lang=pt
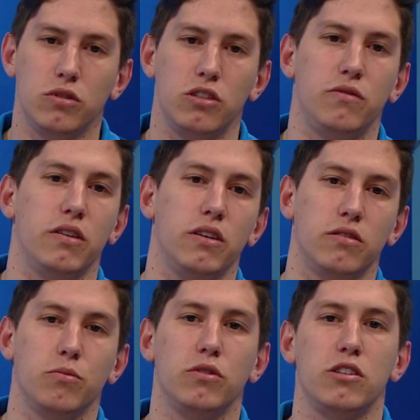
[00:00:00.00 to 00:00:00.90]
Muita diferença,
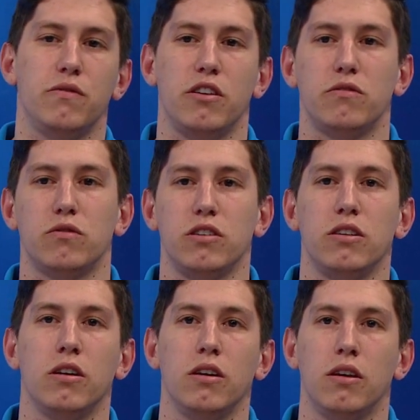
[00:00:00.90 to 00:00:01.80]
muita diferença. Você
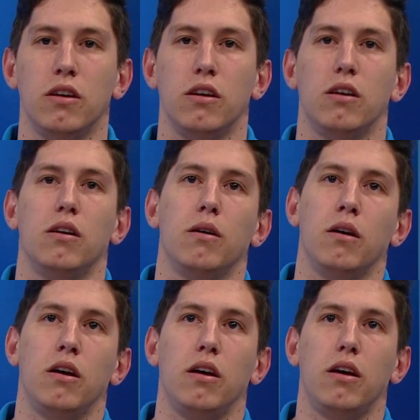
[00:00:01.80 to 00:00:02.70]

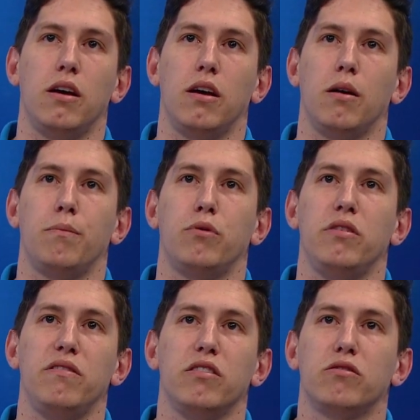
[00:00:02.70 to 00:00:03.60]
é,
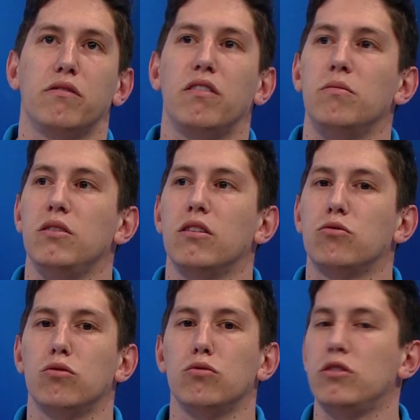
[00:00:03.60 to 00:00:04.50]
poder ver sua família
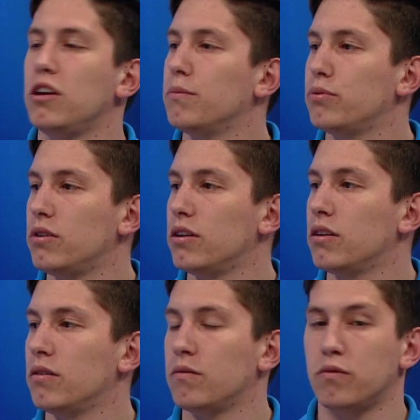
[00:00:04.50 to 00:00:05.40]
todo o tempo, né?
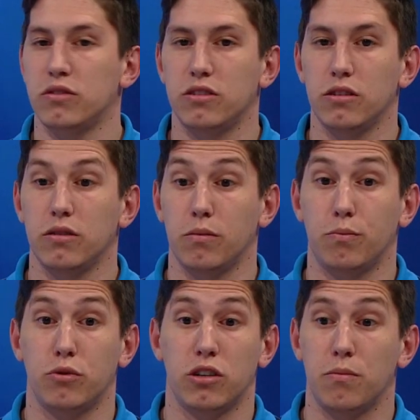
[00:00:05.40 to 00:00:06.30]
Pois é. Você,
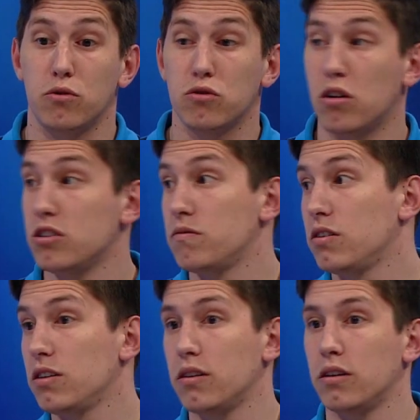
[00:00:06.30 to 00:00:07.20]
poxa, abrir os olhos e
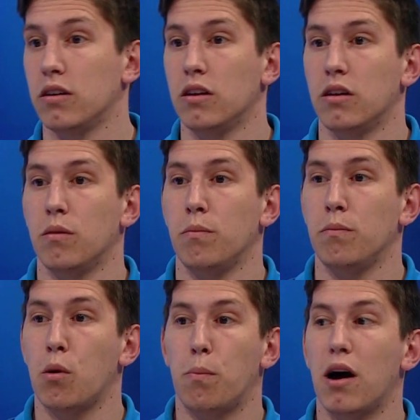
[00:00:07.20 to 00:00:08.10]
ver
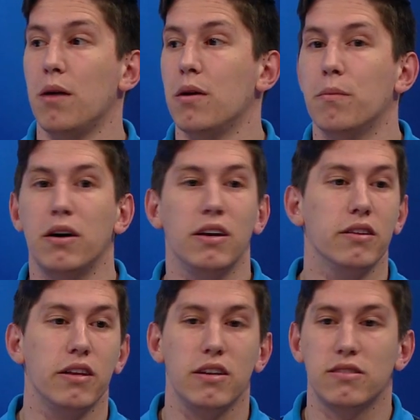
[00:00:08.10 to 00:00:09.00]
meu pai, minha mãe,
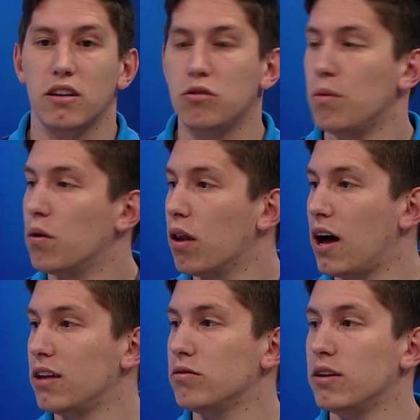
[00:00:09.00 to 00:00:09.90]
Andressa ali do meu
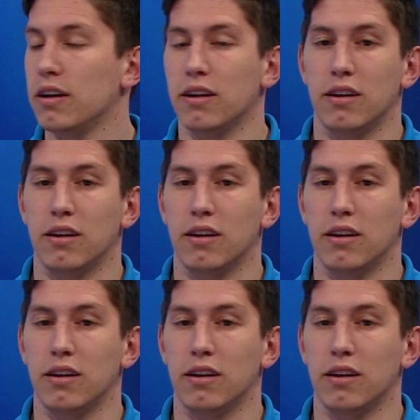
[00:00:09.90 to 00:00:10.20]
lado, né?